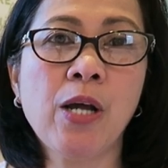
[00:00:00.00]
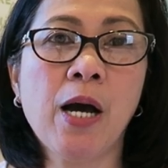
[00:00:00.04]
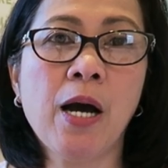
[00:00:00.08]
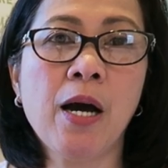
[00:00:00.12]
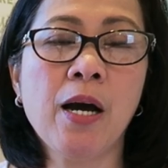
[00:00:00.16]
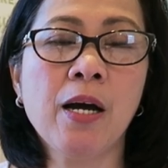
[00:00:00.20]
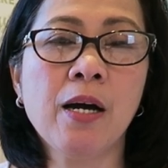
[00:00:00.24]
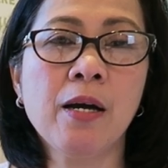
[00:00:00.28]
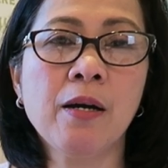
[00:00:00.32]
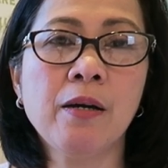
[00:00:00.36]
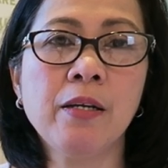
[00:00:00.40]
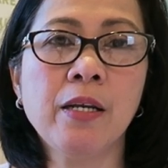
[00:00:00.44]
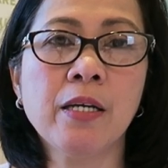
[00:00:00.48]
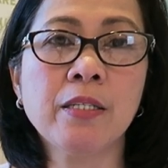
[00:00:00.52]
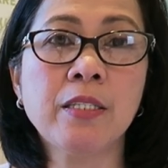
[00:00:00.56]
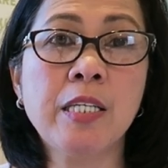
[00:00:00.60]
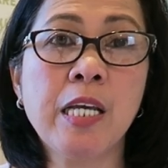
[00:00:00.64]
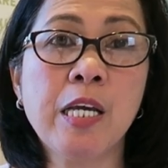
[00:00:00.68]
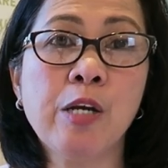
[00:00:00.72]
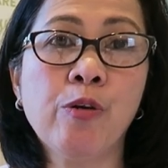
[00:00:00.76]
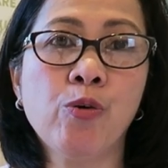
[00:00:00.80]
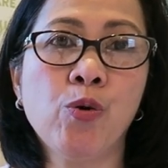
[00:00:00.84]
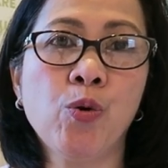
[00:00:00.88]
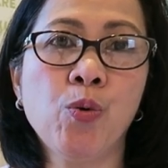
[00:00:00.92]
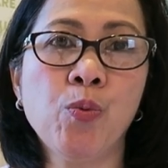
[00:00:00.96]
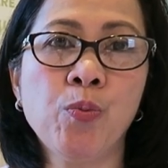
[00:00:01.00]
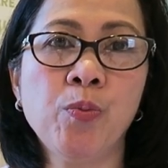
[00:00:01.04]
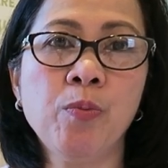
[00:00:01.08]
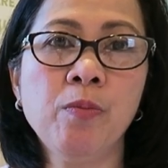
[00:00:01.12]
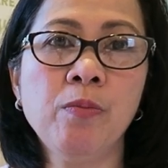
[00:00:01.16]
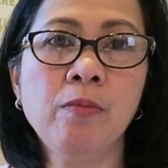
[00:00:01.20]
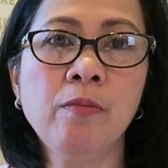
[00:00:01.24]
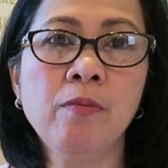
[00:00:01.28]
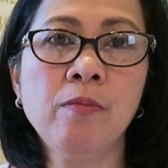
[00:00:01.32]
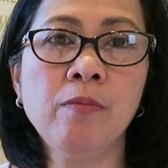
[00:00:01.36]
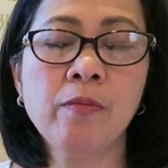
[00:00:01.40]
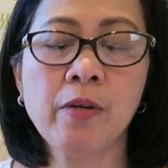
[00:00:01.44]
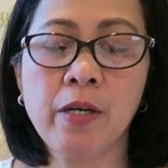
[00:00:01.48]
ko na, uh, na
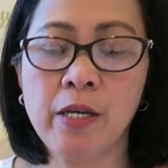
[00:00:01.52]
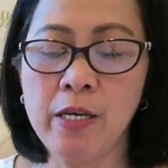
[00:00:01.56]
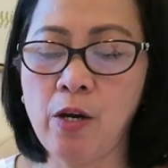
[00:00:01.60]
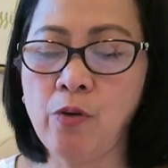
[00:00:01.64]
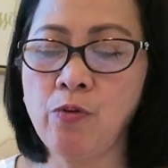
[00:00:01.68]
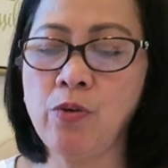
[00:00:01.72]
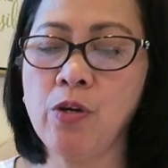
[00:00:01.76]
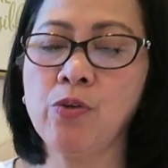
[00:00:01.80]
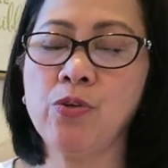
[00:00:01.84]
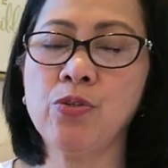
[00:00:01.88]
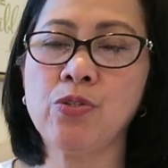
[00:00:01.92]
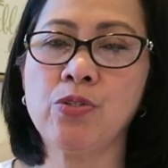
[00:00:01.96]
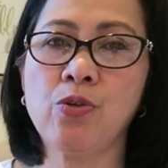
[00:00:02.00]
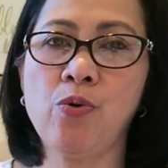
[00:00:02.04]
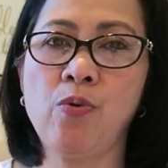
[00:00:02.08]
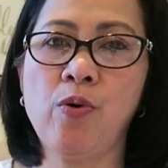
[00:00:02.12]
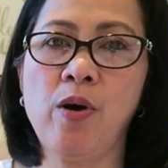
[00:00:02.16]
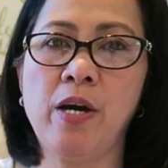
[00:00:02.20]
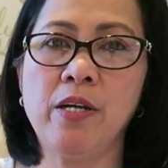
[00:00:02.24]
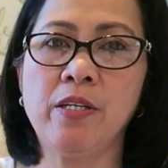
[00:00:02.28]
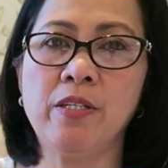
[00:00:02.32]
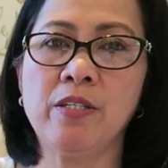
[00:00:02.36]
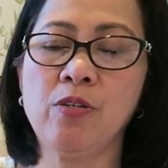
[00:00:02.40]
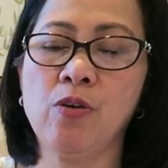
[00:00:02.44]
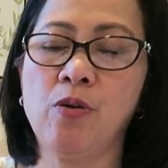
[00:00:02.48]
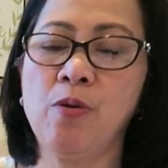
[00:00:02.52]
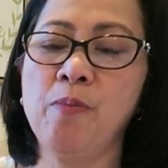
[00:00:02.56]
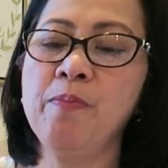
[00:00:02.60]
serum. Kaya ako nagustuhan.